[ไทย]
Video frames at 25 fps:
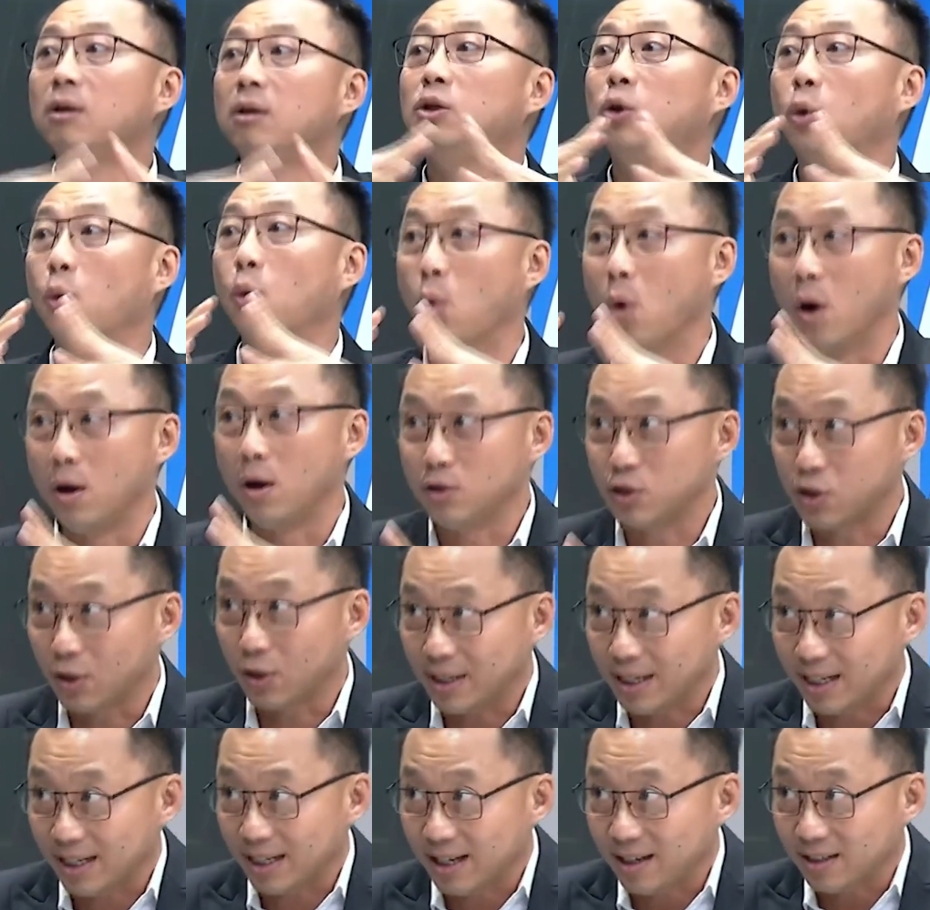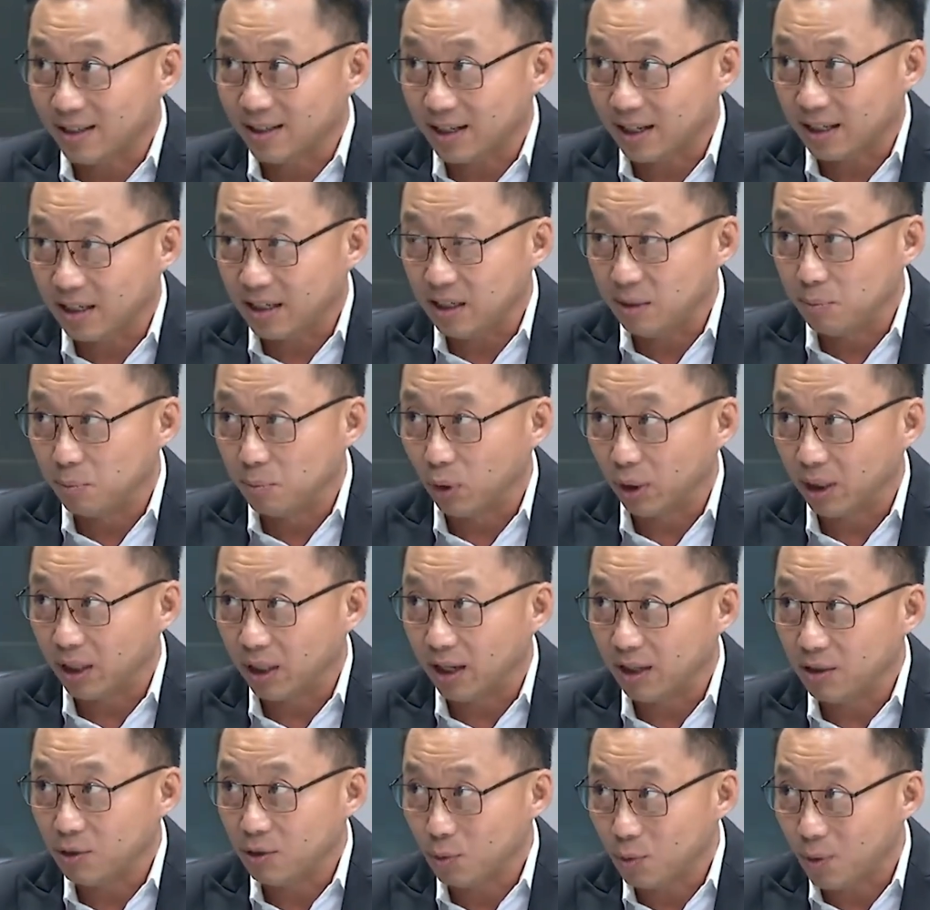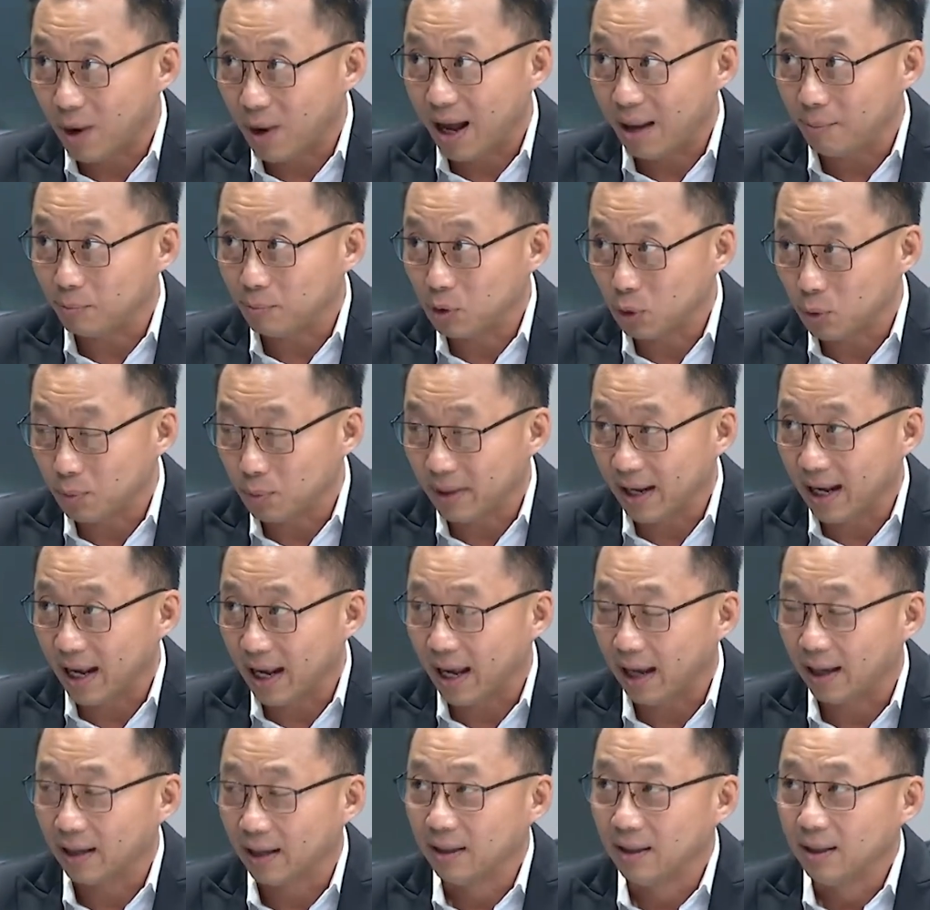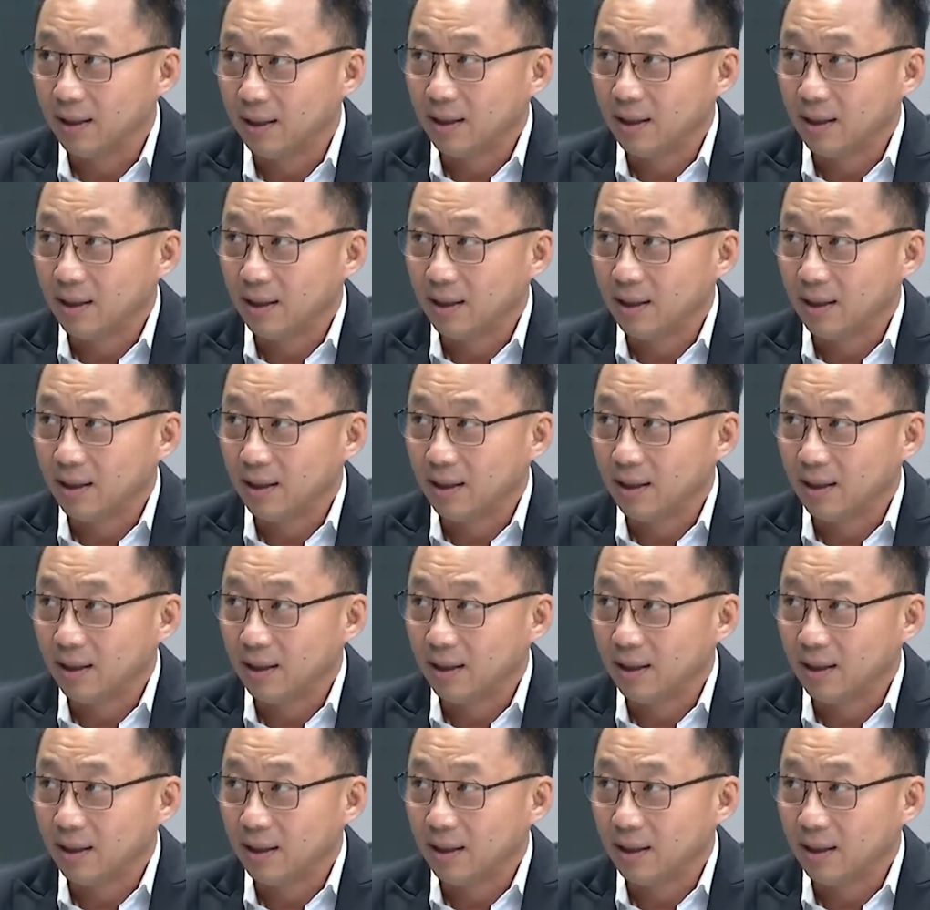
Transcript: ทวงจนกระทั่งคดีหมดอายุความถูกไหมครับ